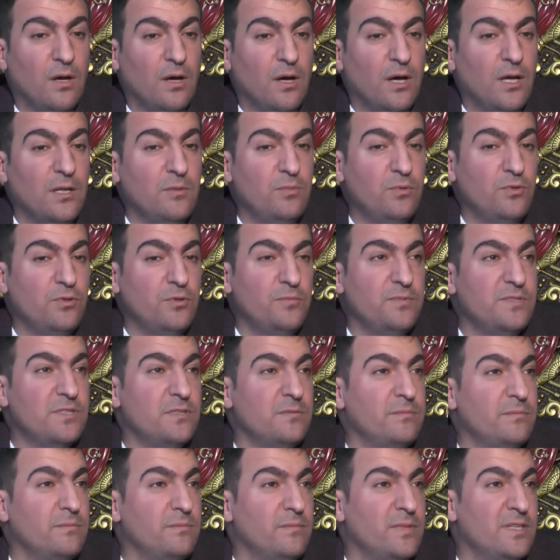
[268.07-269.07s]
Halbuki
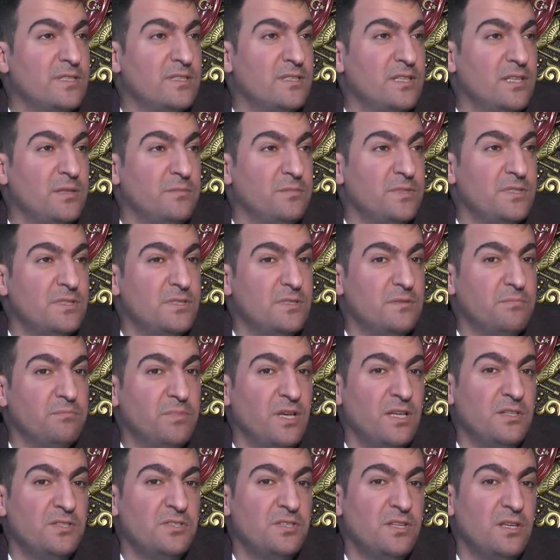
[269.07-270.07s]
bizim mesleğimiz
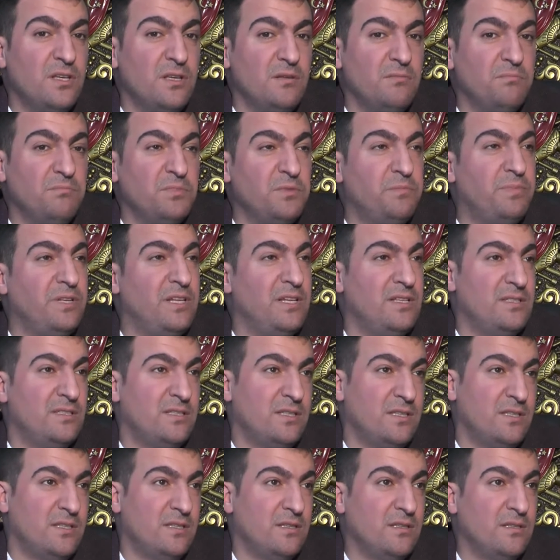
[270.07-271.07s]
bence bir
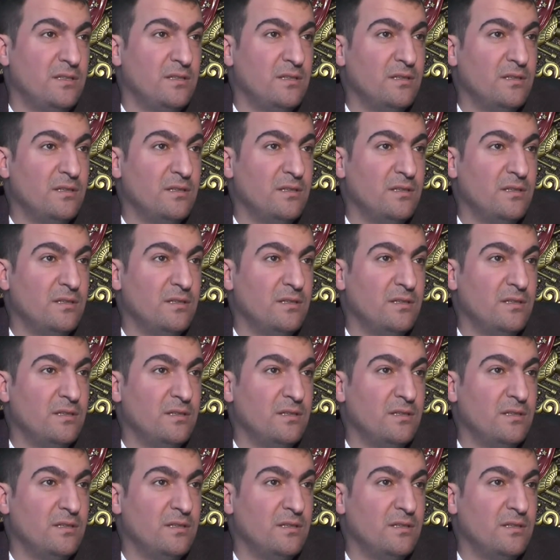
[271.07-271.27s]
bilezik.